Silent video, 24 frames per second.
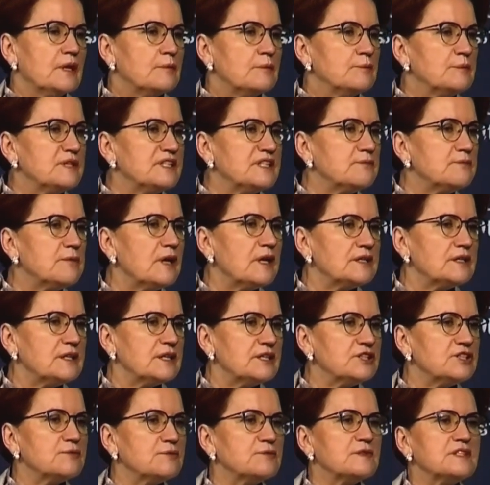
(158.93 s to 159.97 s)
Bizim
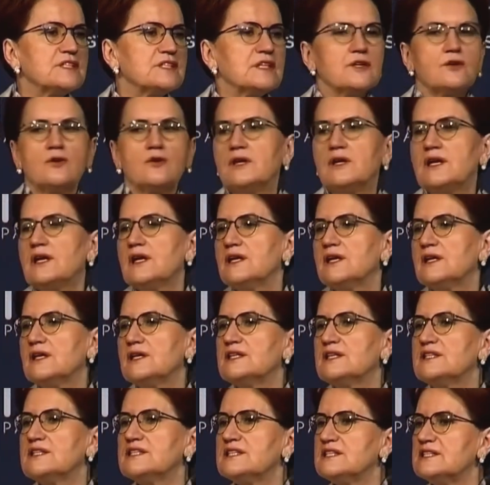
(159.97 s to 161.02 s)
anlayışımıza göre
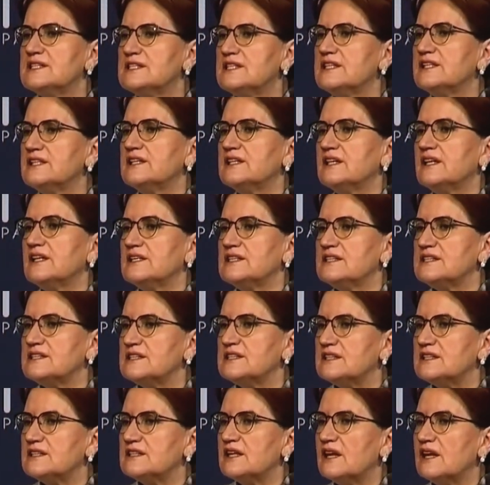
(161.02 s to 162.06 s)
işsizlikle
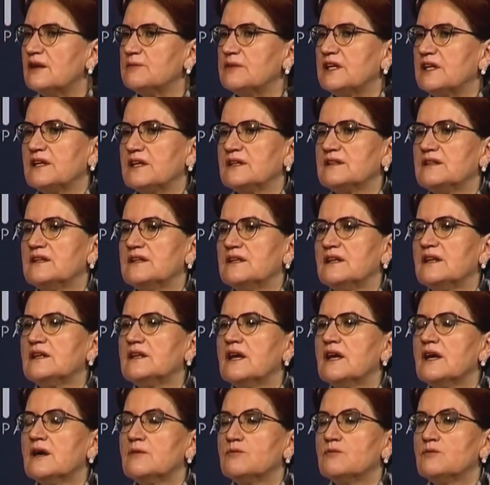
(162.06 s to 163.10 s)
istihdam
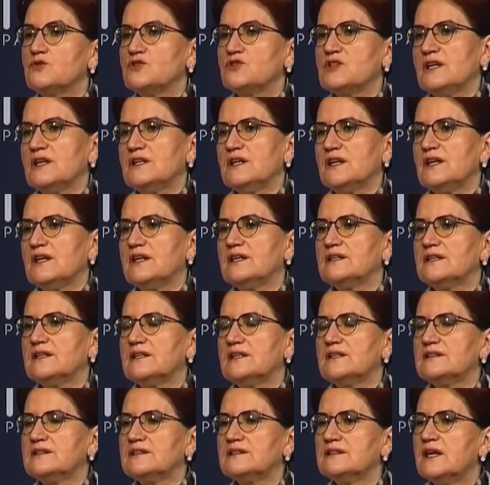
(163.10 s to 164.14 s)
yaratarak mücadele
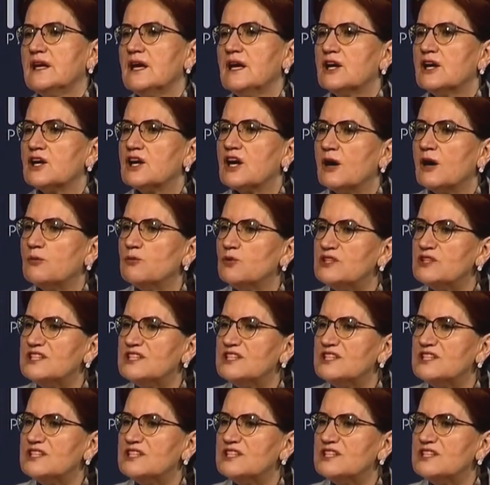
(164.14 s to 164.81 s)
edilir kamu